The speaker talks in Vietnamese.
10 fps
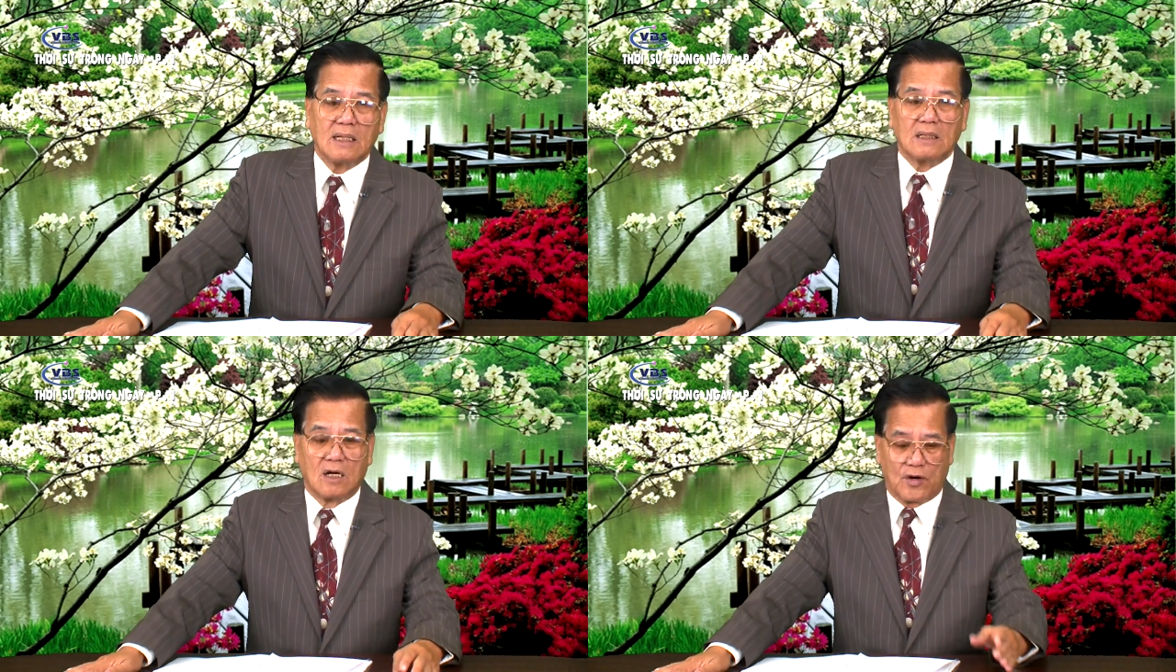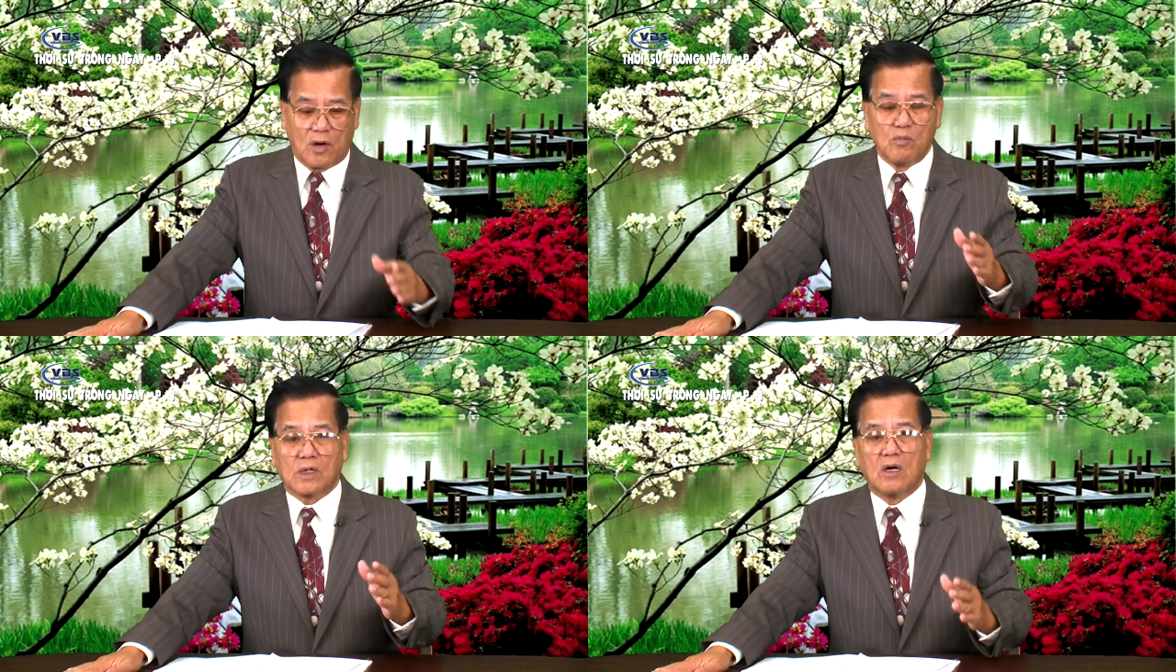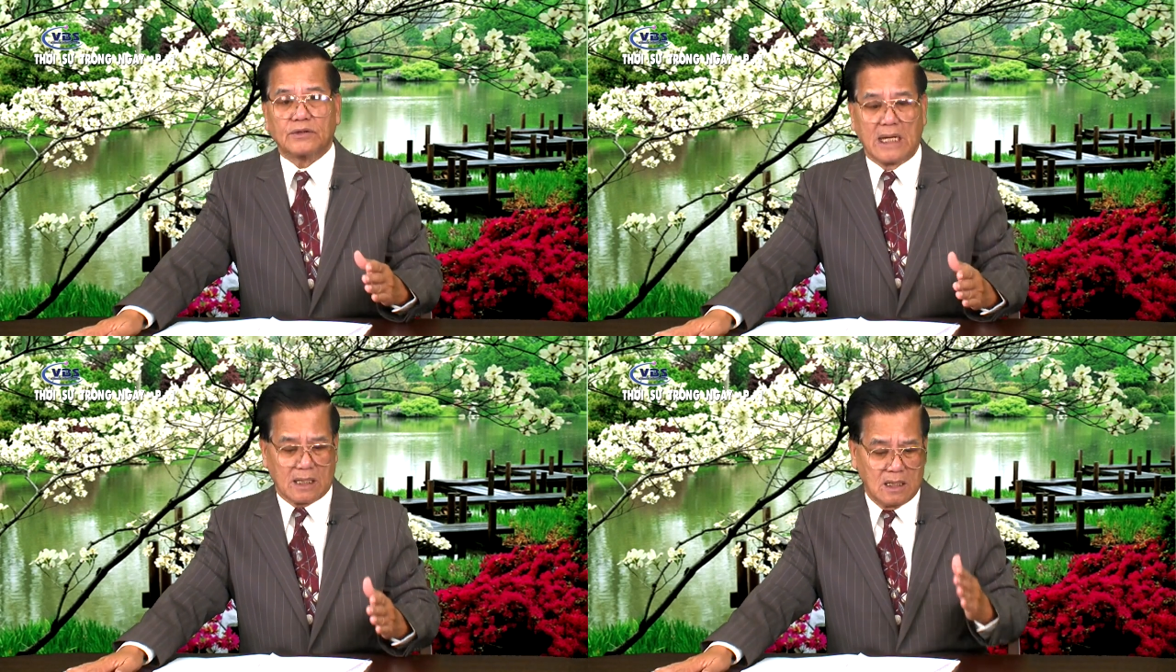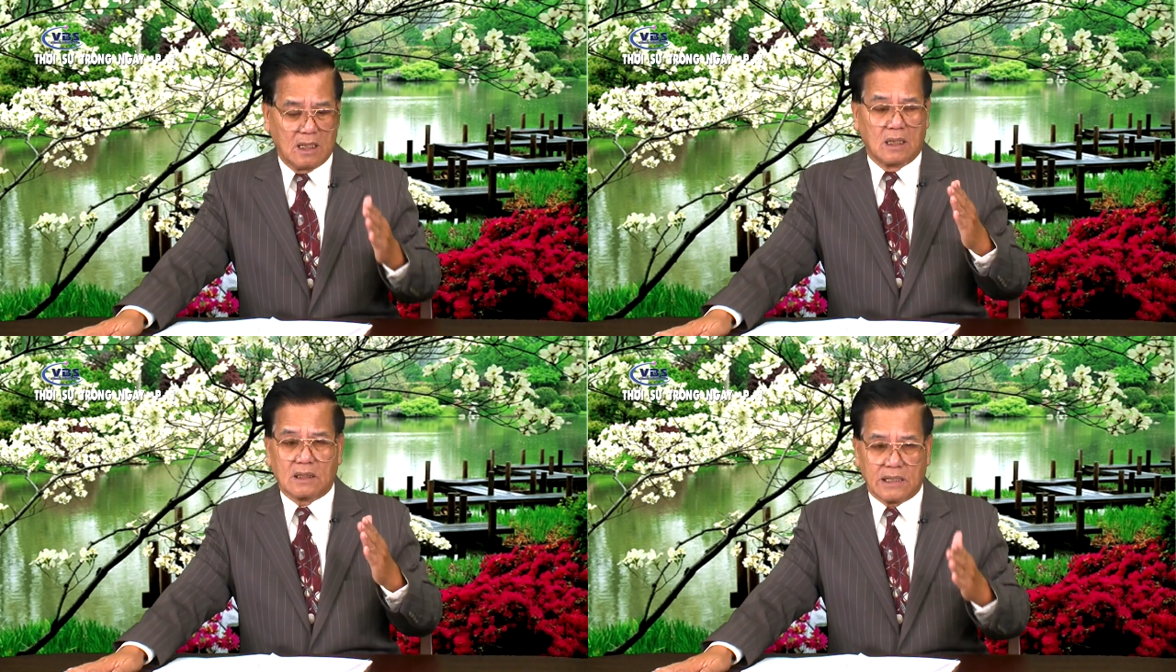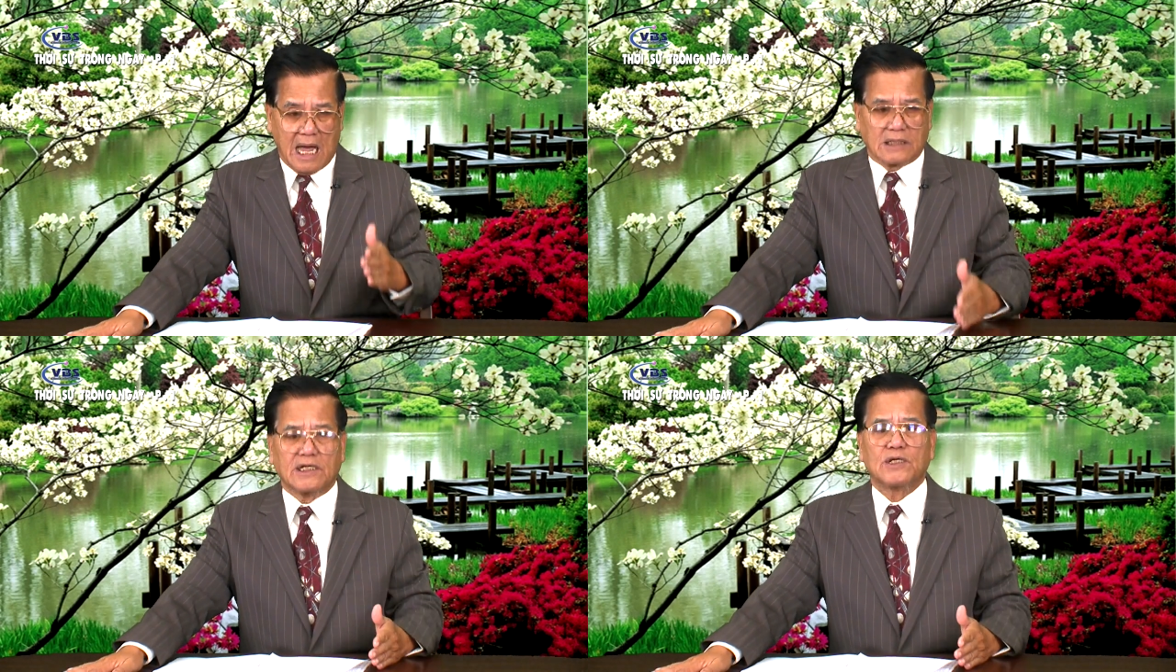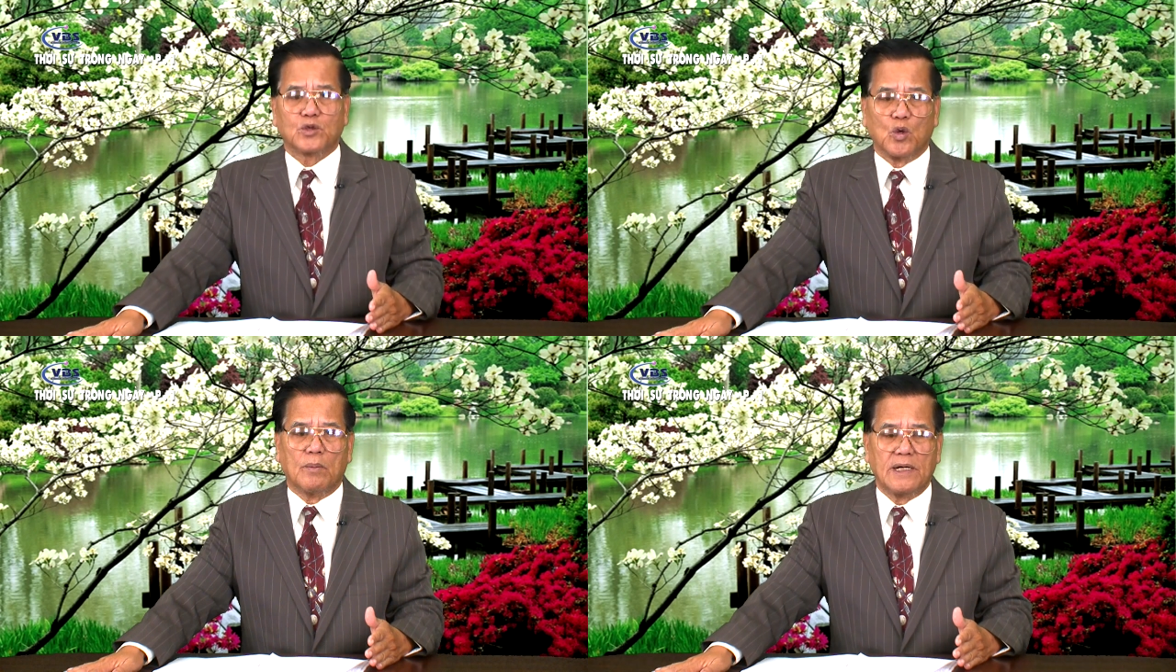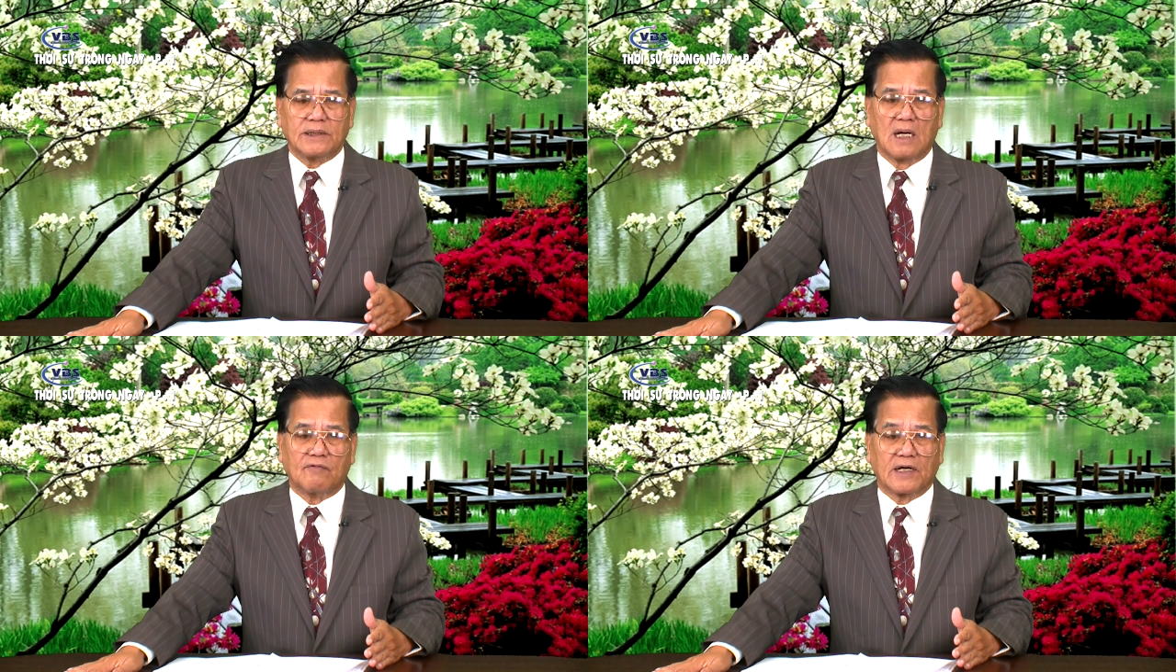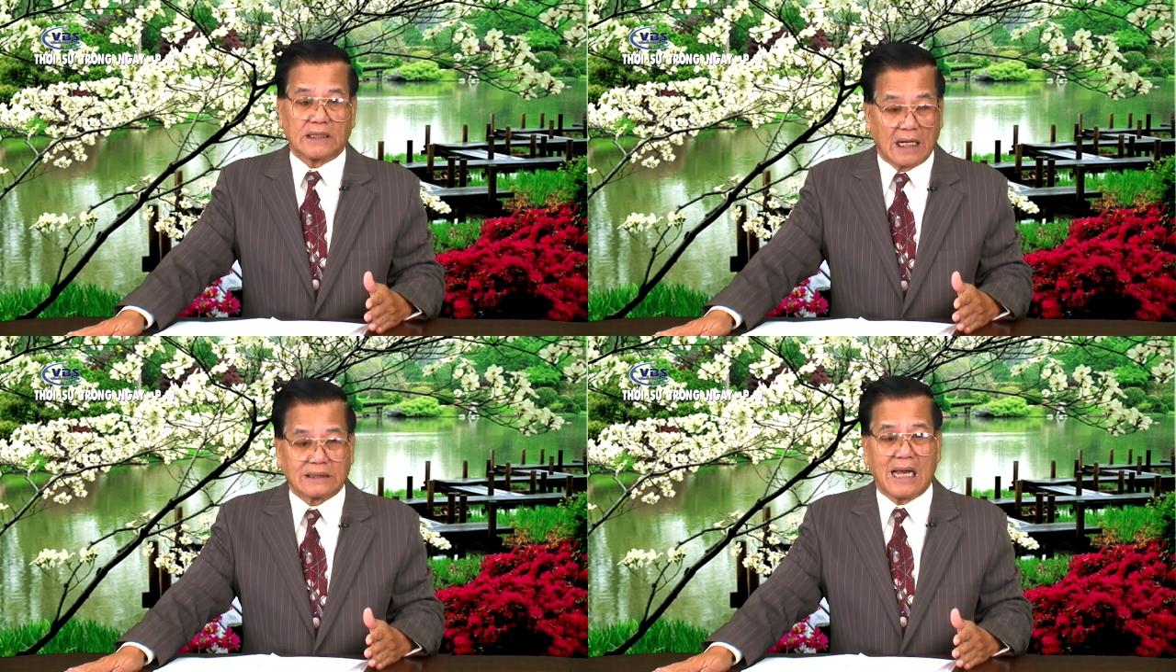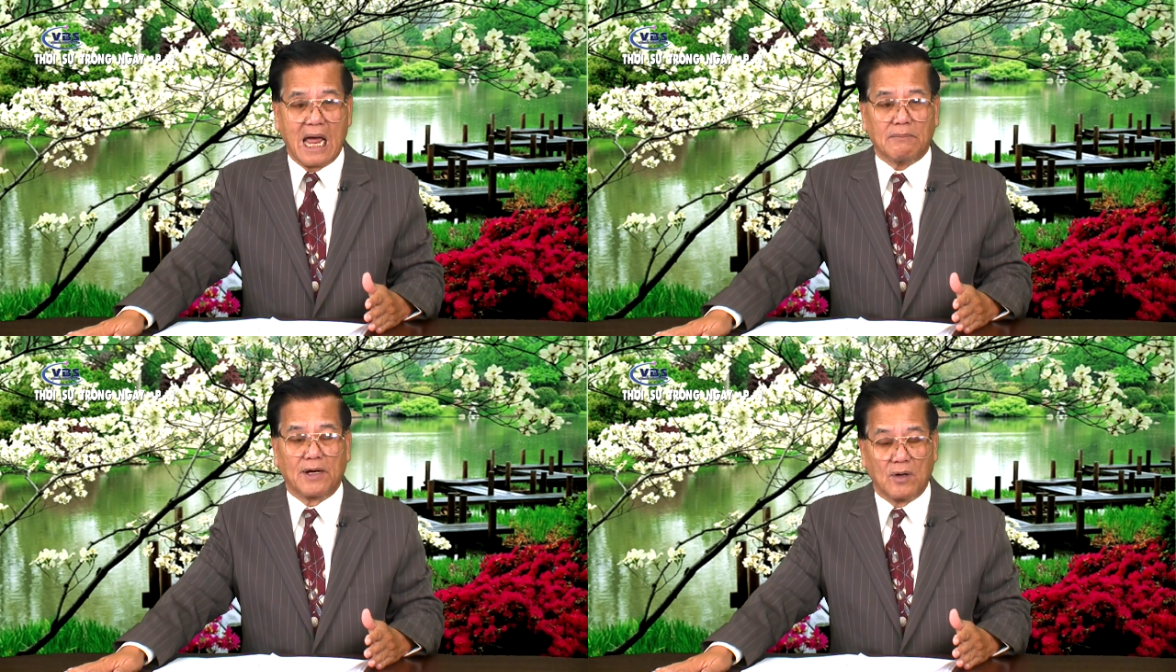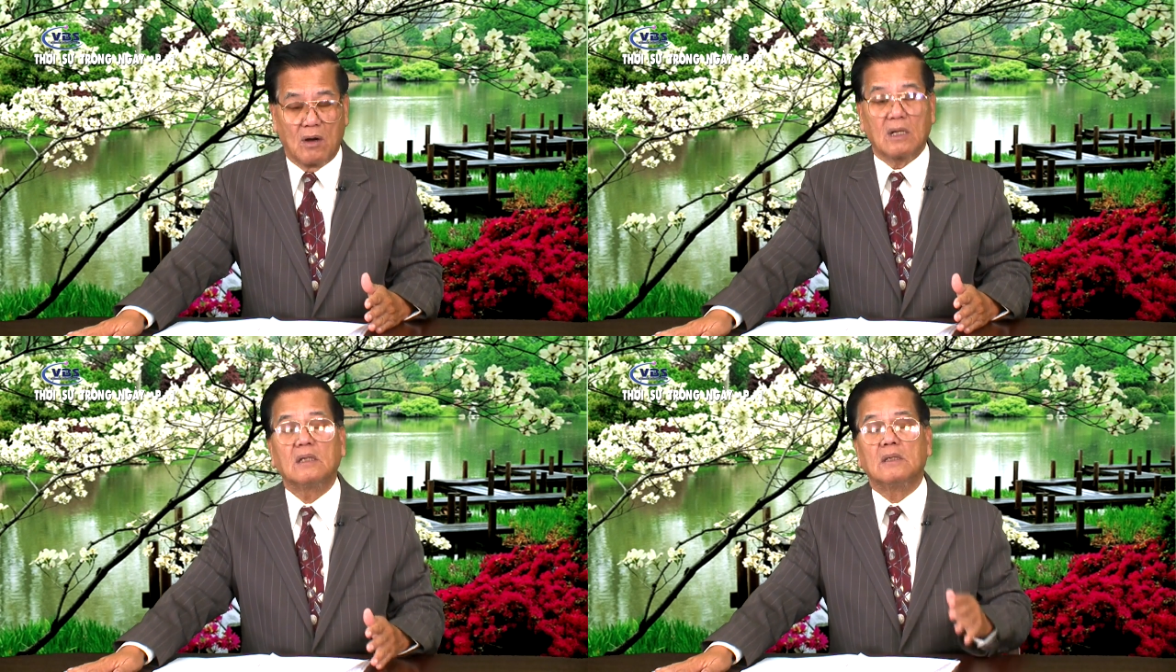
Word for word: họ nói một câu rằng Đảng Dân Chủ bây giờ phải thật thà mà nói